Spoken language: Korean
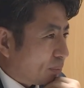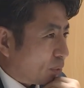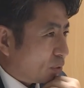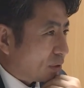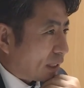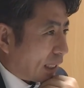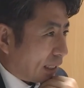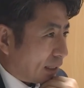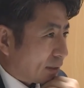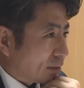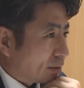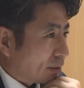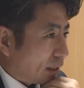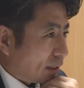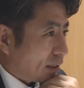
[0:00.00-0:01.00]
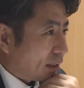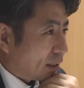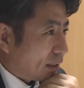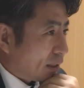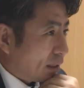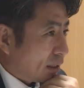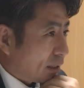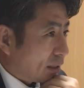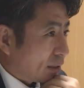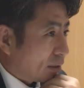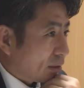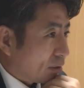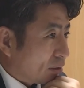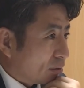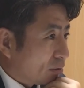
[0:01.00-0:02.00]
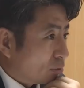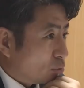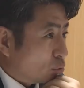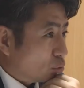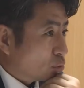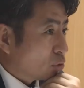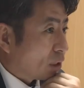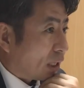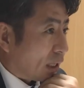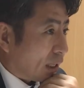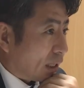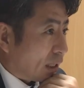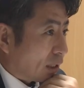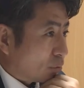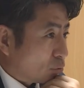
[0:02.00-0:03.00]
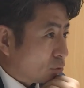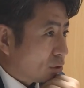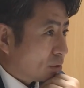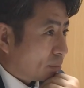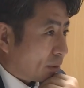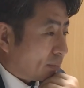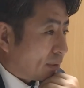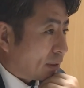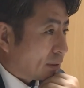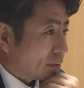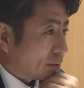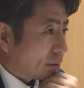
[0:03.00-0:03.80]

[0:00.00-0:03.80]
보지 않아서 생긴 어떤 우다, 우를 범하는